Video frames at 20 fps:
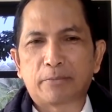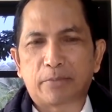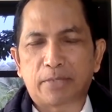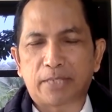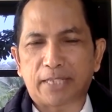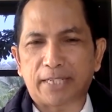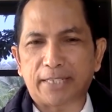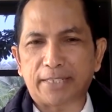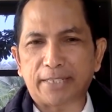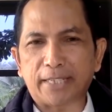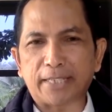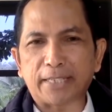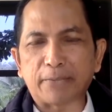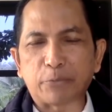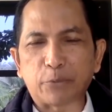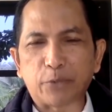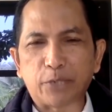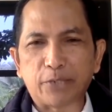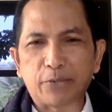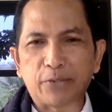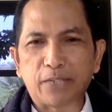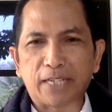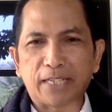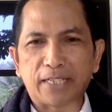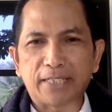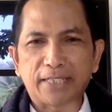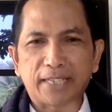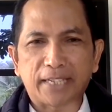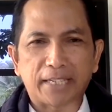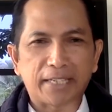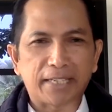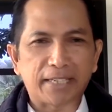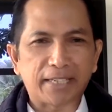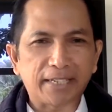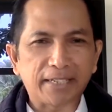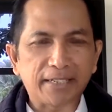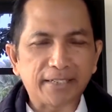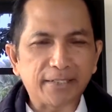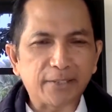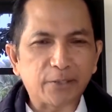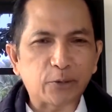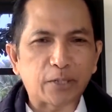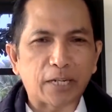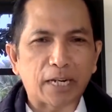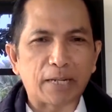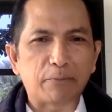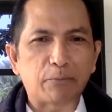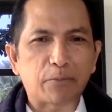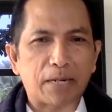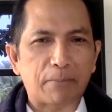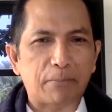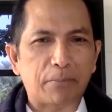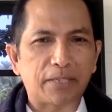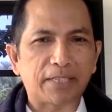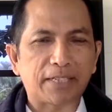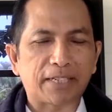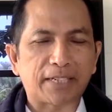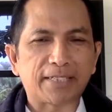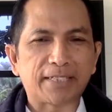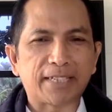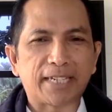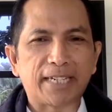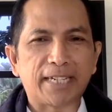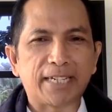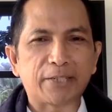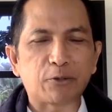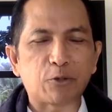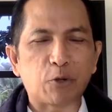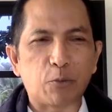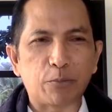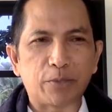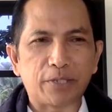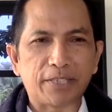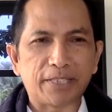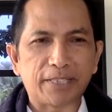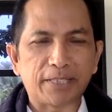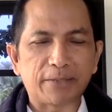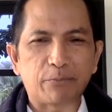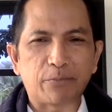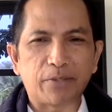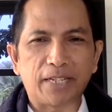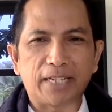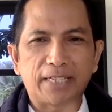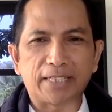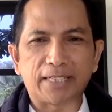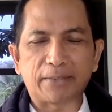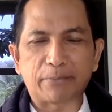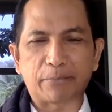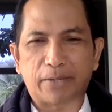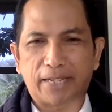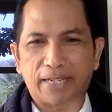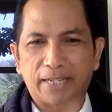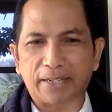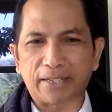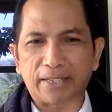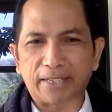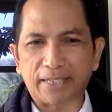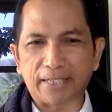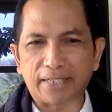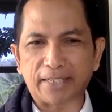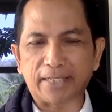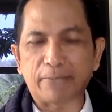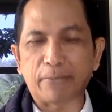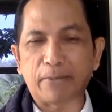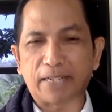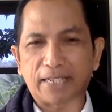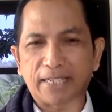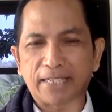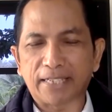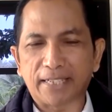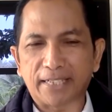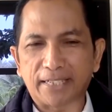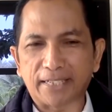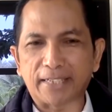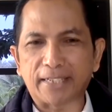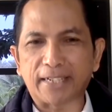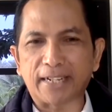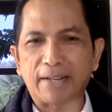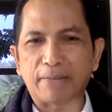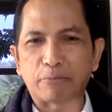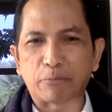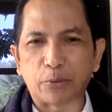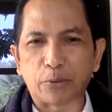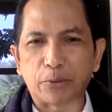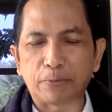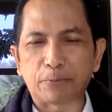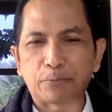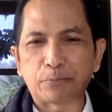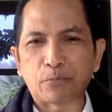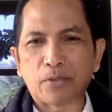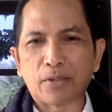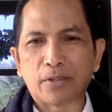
Menteri Kesehatan Budi Gunadi Sadikin itu dalam rapat kerja dengan Komisi 9 DPR kemarin hari Rabu